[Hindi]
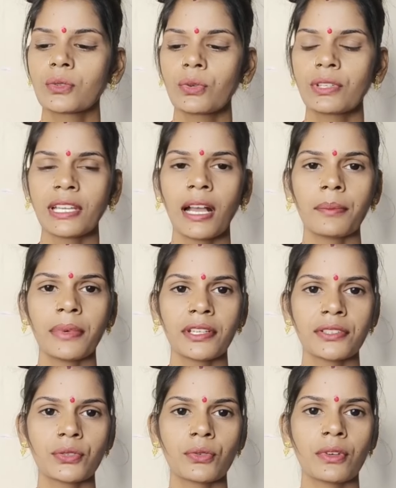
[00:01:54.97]
तो यहाँ
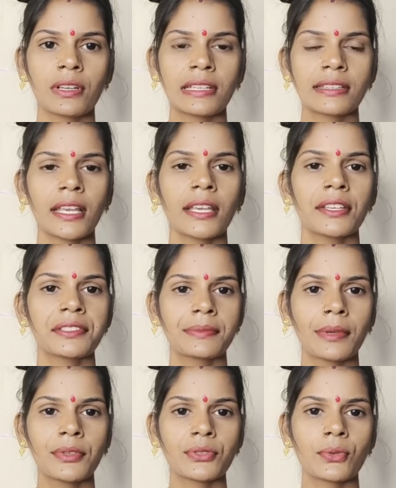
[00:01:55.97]
पर जो रहता है
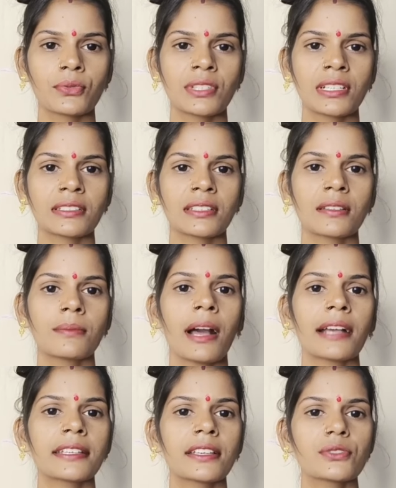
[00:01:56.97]
इसमें भी सूजन आ जाता है
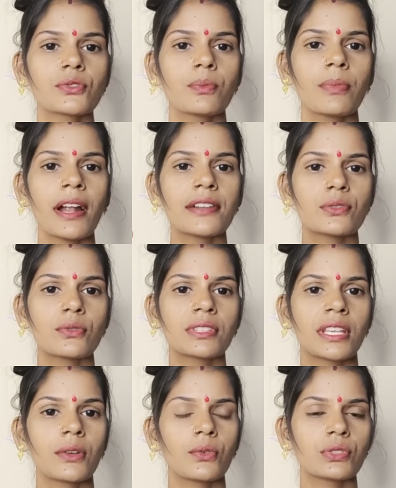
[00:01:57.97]
बाकी के जो पार्ट्स
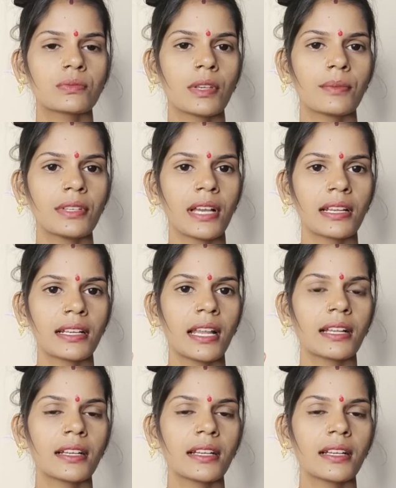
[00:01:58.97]
होते हैं उसमें भी हल्का